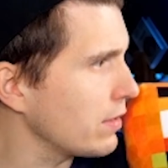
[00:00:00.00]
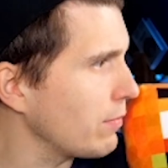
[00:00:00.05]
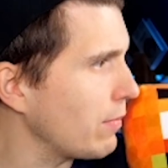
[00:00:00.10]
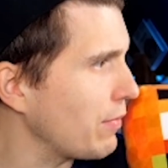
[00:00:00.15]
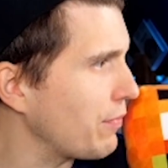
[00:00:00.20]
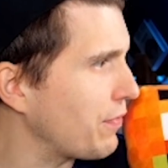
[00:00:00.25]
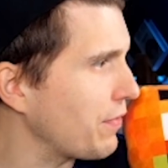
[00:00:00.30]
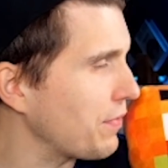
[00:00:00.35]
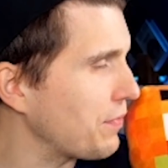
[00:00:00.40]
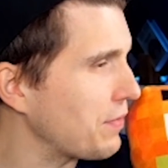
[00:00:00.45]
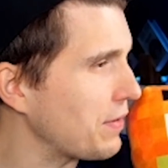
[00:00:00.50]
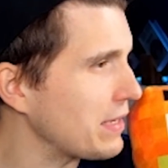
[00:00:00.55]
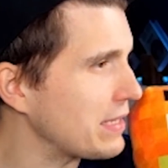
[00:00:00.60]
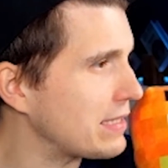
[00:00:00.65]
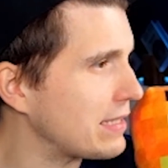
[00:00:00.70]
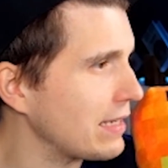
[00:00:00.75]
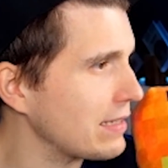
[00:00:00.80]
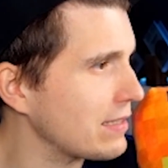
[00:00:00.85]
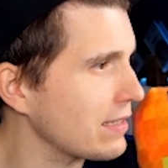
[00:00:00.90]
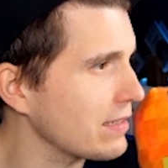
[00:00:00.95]
Sag mal, wer
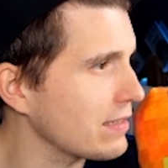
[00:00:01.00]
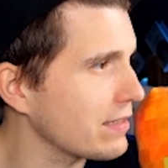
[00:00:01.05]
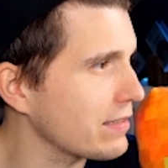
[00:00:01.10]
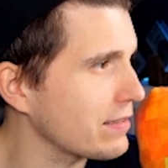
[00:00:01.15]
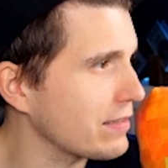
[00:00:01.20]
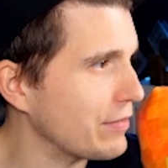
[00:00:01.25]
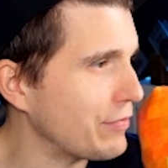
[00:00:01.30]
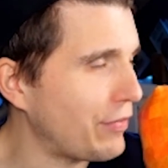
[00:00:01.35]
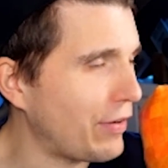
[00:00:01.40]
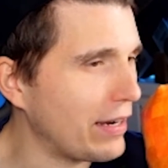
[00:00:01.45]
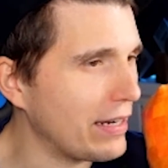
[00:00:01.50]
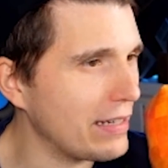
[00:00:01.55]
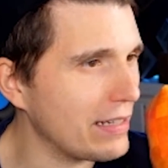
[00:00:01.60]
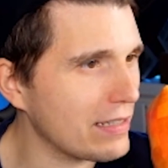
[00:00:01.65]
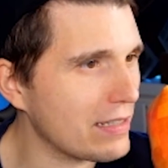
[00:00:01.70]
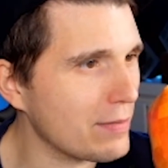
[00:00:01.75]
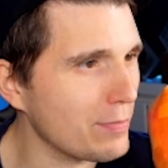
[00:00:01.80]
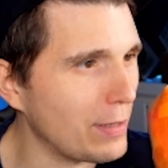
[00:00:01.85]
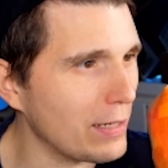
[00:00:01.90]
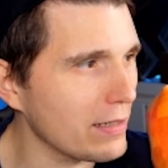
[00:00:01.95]
ist das? Ist es der
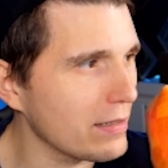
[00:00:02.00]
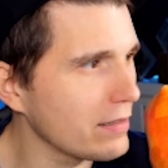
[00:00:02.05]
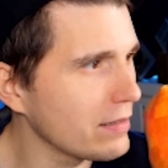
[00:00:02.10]
Weihnachtsmann?